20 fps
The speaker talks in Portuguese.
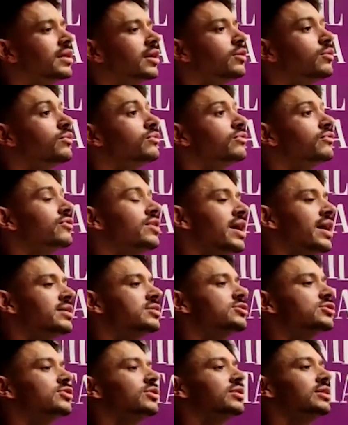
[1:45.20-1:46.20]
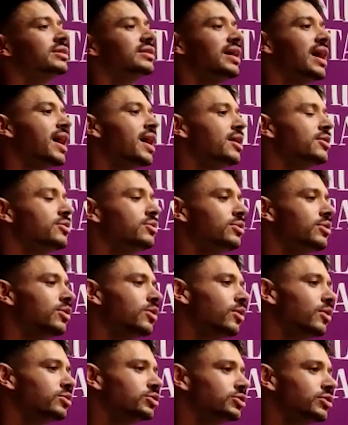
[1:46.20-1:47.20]
tem um viés solidário,
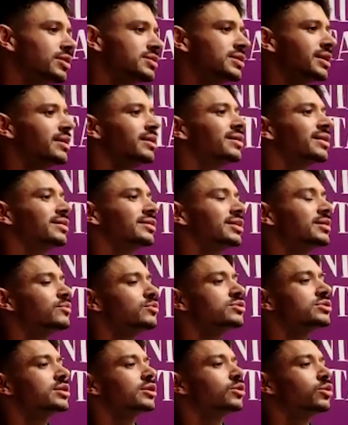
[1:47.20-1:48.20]
onde nós arrecadamos